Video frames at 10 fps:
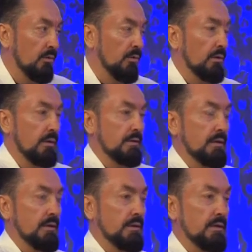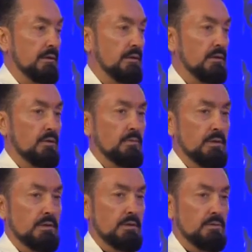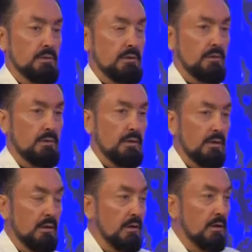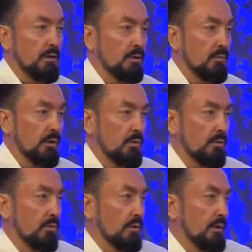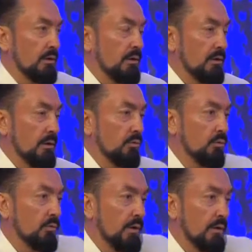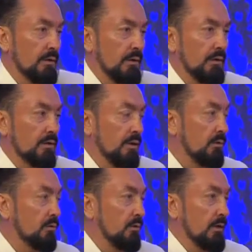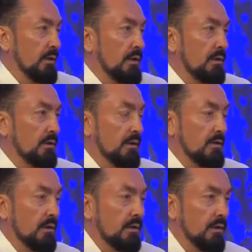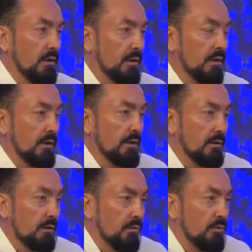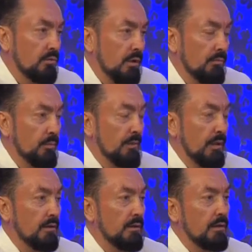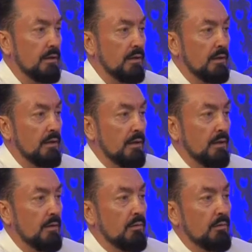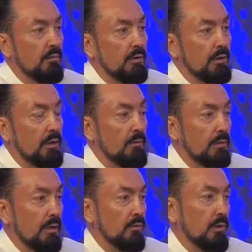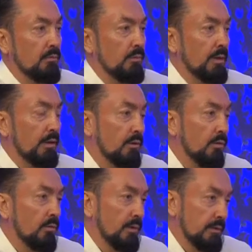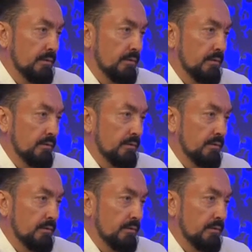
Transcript: Öyle ses halinde, kimine ses olarak görünen, kimine görüntü haline geçen, duvarlardan geçen, dünyanın her yerinde insanlardan aynı anda görüşen bir Mehdi, imtihan olan bir Mehdi olmaz.